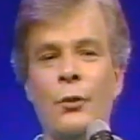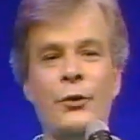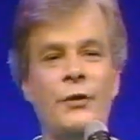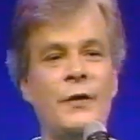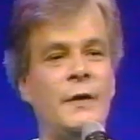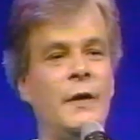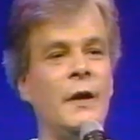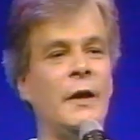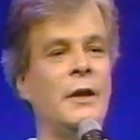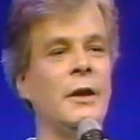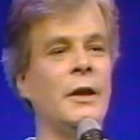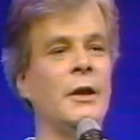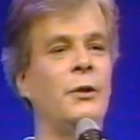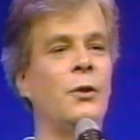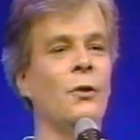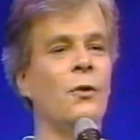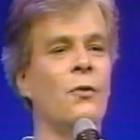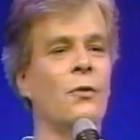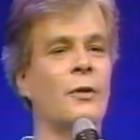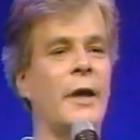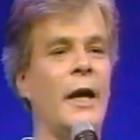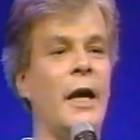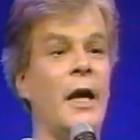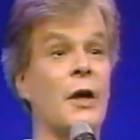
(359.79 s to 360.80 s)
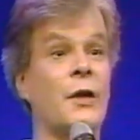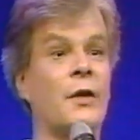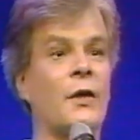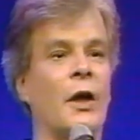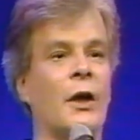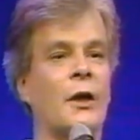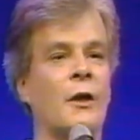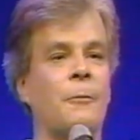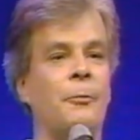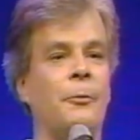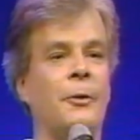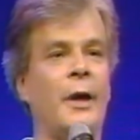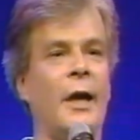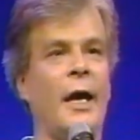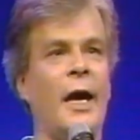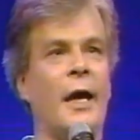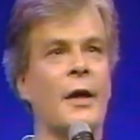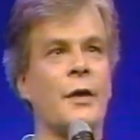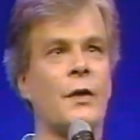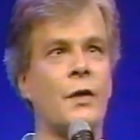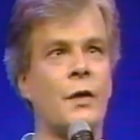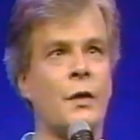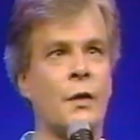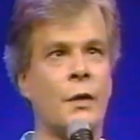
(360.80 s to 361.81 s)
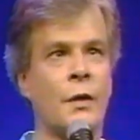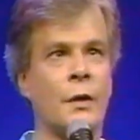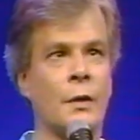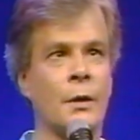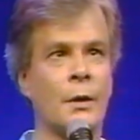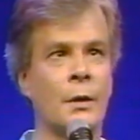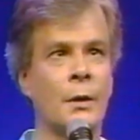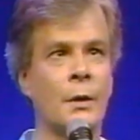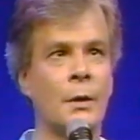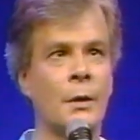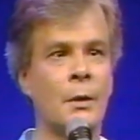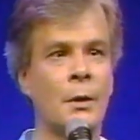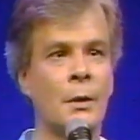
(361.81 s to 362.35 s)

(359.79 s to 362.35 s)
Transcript: Petit écriteau, caisse express.